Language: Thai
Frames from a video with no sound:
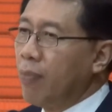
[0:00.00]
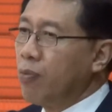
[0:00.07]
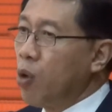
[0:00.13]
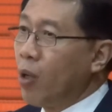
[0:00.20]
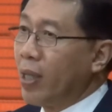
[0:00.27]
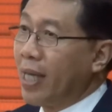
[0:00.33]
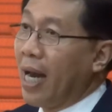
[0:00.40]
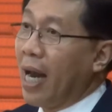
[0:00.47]
เติบ
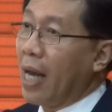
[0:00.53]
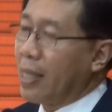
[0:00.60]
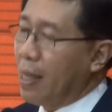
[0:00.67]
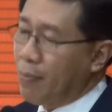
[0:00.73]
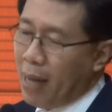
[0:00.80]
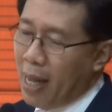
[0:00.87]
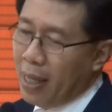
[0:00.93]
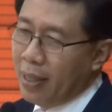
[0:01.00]
โตในตลาดหลั
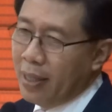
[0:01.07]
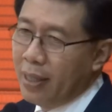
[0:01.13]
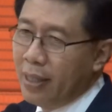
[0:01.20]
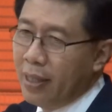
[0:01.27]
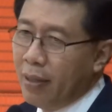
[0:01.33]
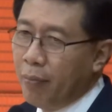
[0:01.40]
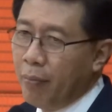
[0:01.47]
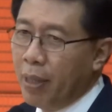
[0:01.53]
กทรัพย์ละ
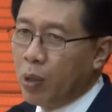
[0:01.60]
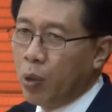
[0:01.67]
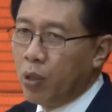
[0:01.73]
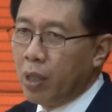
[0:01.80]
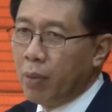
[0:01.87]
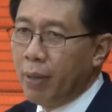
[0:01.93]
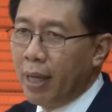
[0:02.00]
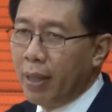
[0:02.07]
มี
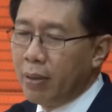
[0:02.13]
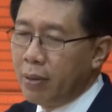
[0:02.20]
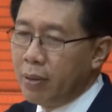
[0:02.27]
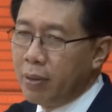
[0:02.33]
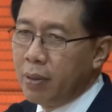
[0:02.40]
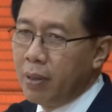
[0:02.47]
ทุนจดทะเบียน